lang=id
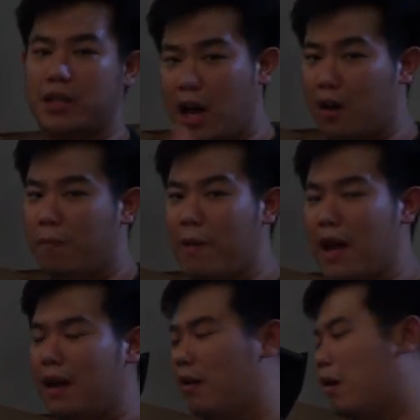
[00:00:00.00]
jangan
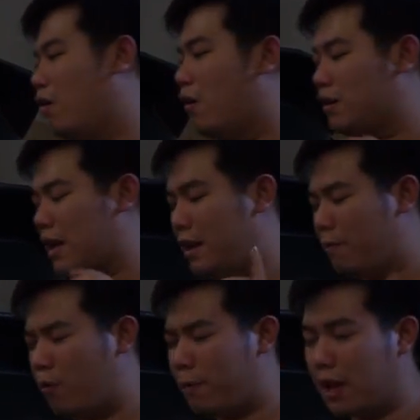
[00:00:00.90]
lupa kalau tadi
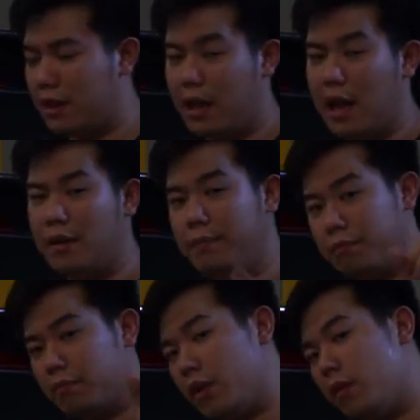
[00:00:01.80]
mau perhatikan
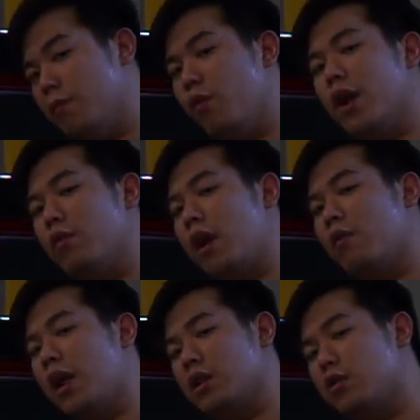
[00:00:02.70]
boleh
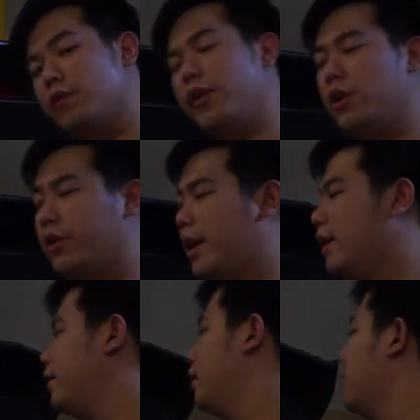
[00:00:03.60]
ulang-ulang terus videonya
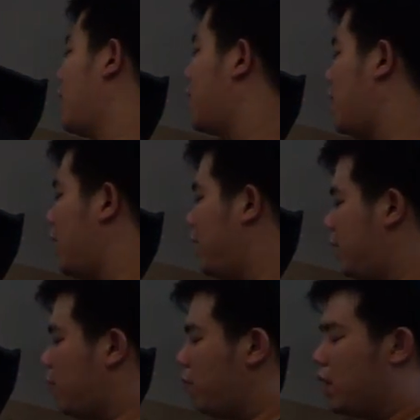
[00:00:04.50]
karena
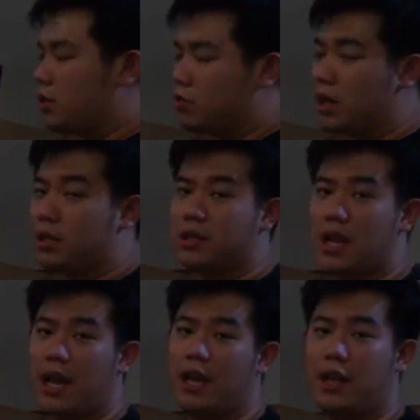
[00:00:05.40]
ini mobilnya sudah
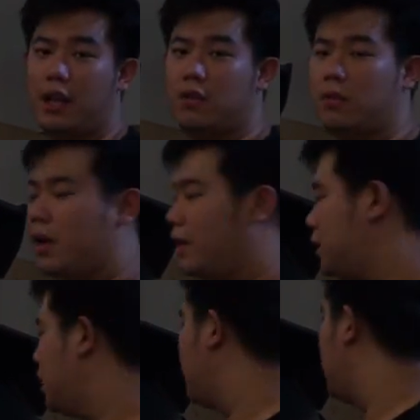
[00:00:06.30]
selesai gitu guys